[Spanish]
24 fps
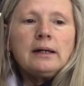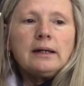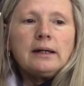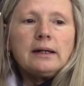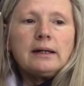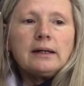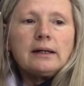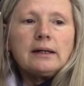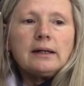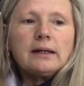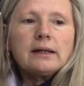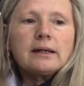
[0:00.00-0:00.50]

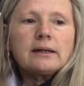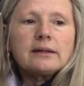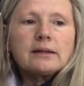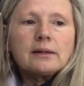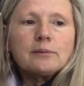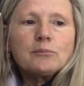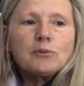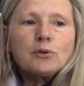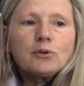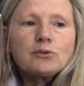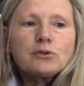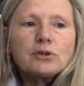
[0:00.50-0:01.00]
eh, es que
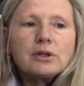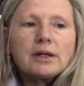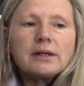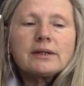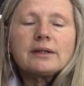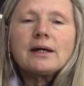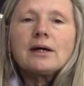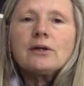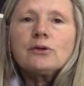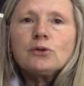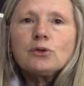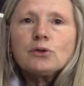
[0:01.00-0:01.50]
estamos
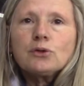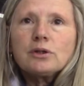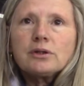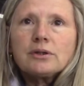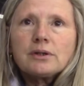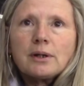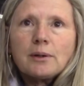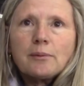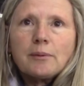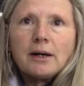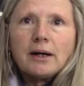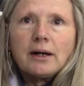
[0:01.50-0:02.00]
tratando de
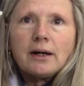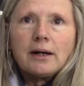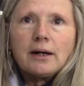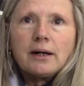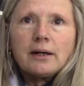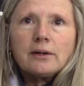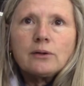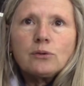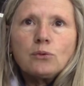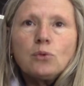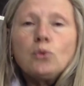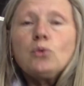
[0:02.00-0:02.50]

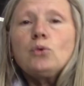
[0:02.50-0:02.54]
trabajar